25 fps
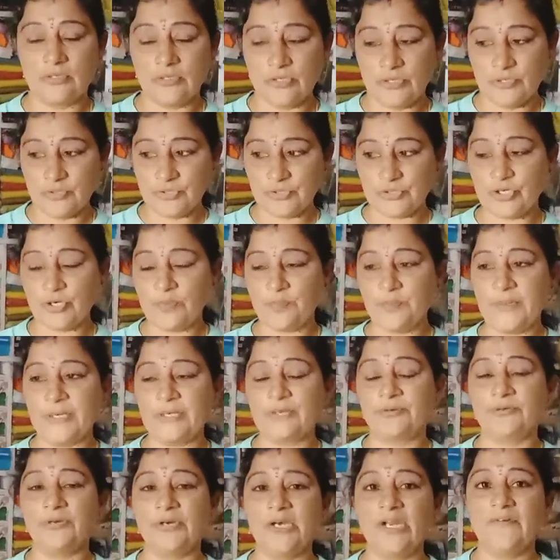న్యూ షాప్
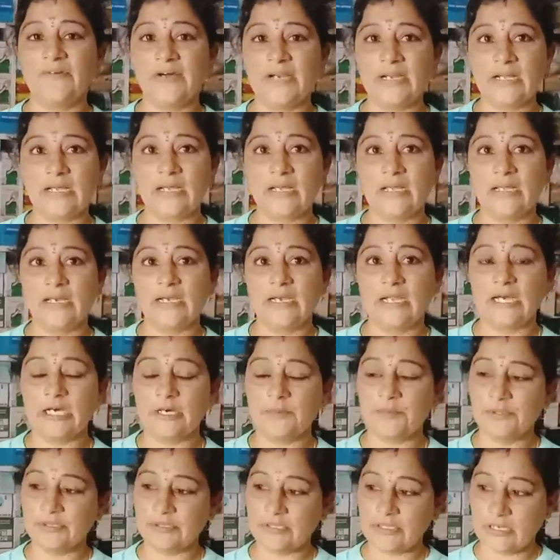పెట్టుకునే వాళ్ళకి
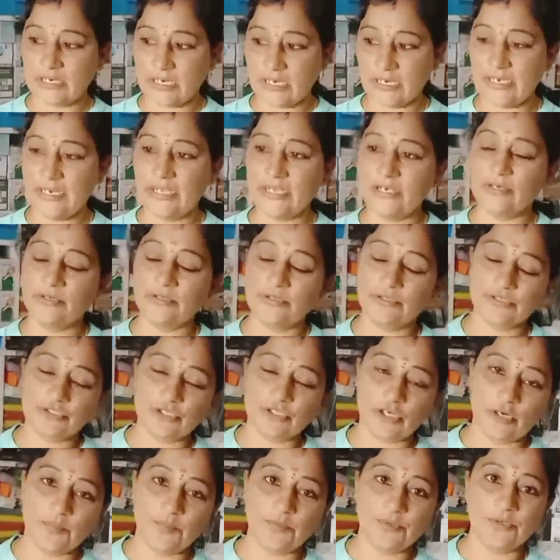లేకపోతే రన్నింగ్
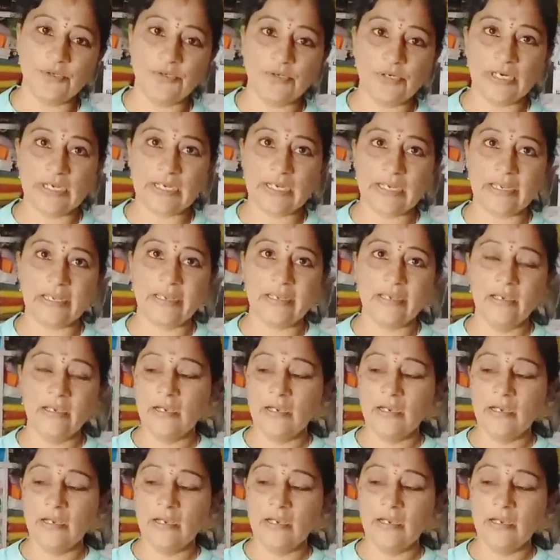షాప్ ఉన్న వాళ్ళకి